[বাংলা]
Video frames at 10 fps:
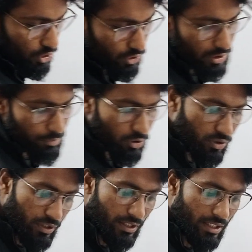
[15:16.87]
সংক্ষিপ্ত
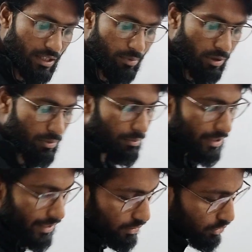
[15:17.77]
তিনের ত্যাগের
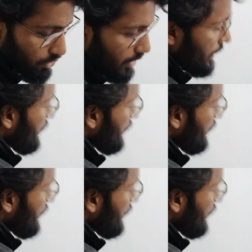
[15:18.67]
প্রবলেমটা দেখো